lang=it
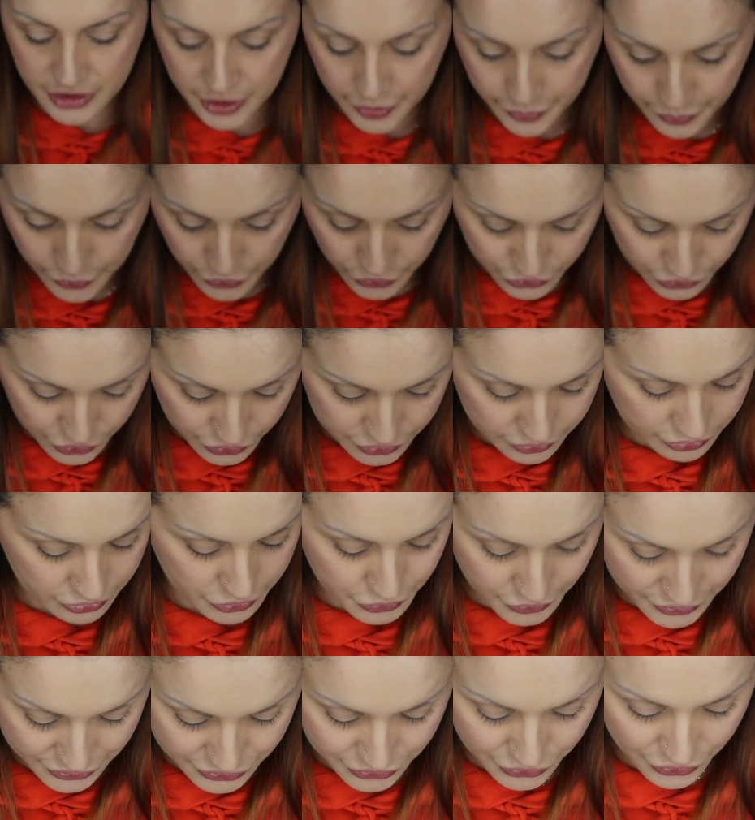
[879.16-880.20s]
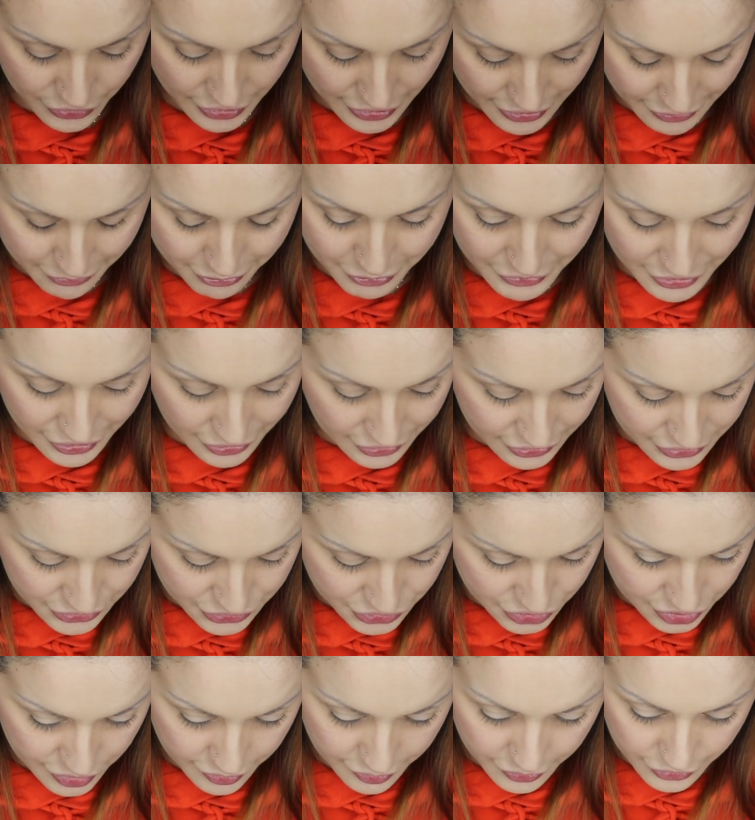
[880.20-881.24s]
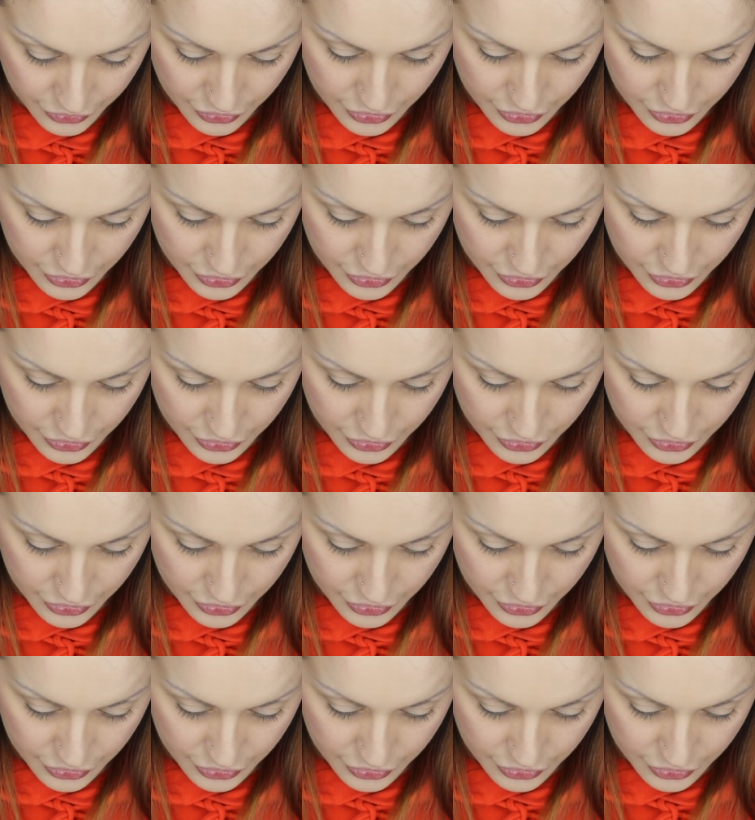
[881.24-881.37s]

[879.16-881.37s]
del mondo questo è bellissimo